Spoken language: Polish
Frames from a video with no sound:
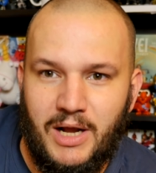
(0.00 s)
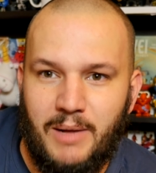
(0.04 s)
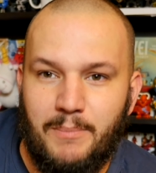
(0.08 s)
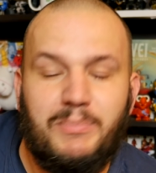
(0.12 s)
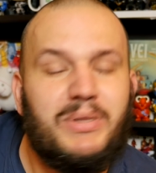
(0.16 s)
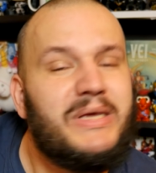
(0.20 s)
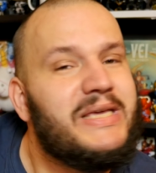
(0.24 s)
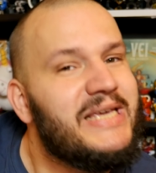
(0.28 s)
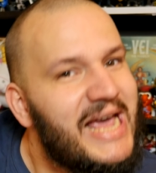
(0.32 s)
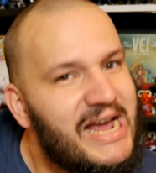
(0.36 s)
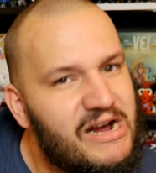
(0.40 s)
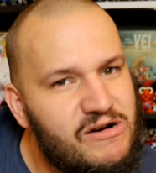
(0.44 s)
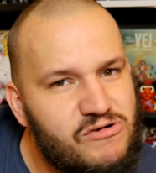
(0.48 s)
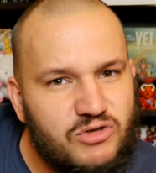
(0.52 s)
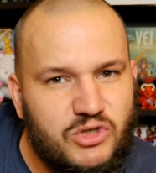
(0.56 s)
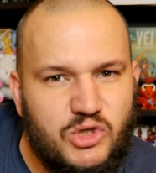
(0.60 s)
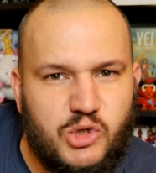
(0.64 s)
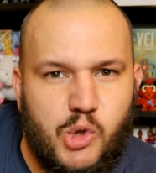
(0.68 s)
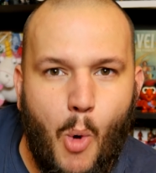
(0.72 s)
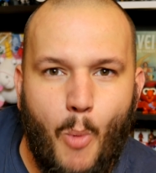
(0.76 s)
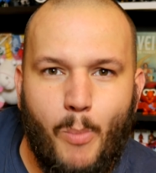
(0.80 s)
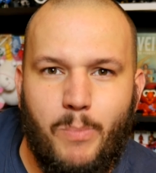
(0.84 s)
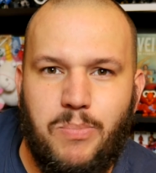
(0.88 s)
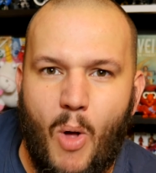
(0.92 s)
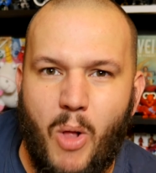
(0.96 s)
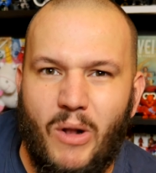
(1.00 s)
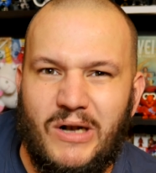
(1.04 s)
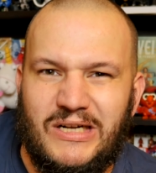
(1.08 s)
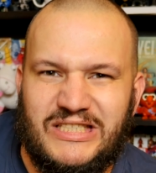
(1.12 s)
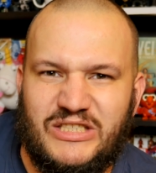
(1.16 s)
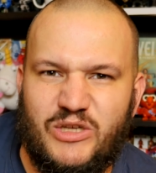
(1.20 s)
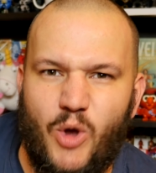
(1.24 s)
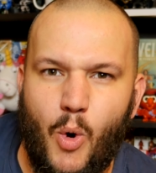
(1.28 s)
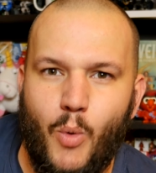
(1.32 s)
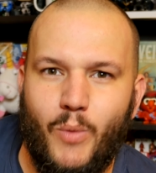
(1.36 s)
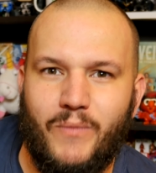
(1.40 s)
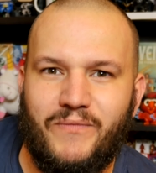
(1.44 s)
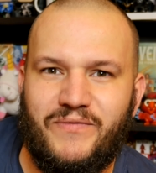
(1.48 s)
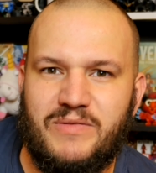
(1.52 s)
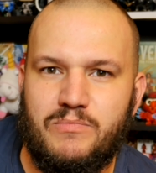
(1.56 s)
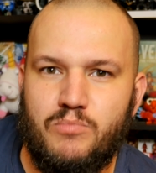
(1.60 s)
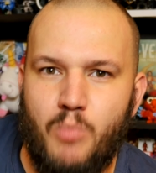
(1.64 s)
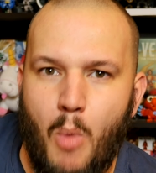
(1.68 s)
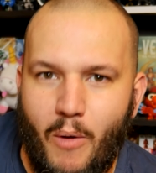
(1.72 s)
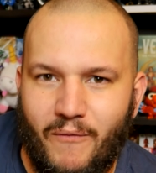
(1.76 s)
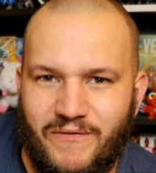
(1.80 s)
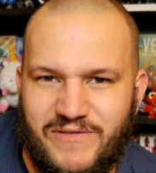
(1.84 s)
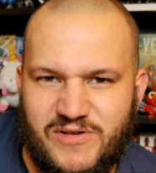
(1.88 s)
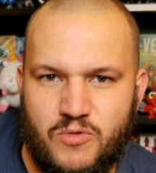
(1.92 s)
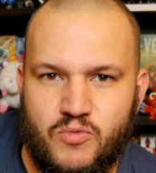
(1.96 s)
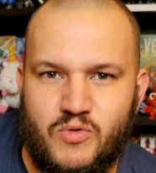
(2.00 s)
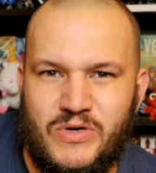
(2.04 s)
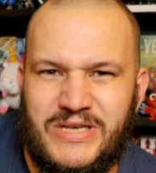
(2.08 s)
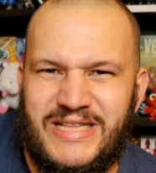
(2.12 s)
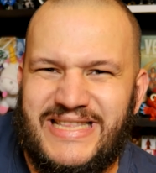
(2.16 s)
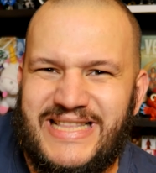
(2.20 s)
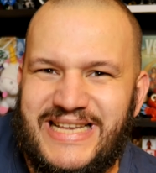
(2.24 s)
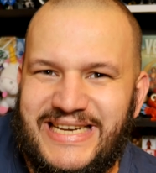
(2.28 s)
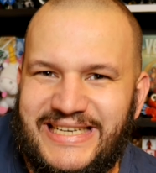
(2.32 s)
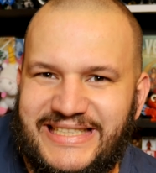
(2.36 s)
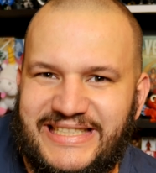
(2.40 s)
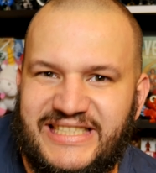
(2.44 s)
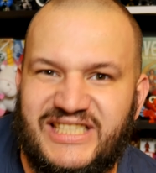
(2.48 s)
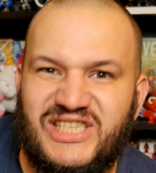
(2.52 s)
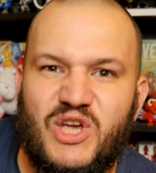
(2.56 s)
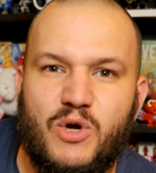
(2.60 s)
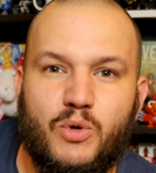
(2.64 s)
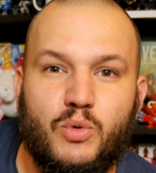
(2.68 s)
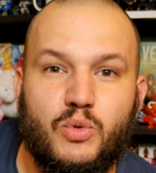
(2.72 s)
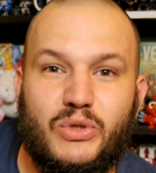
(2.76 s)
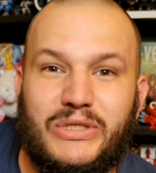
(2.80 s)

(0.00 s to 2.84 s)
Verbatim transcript: piękną polską wymowę i dykcję.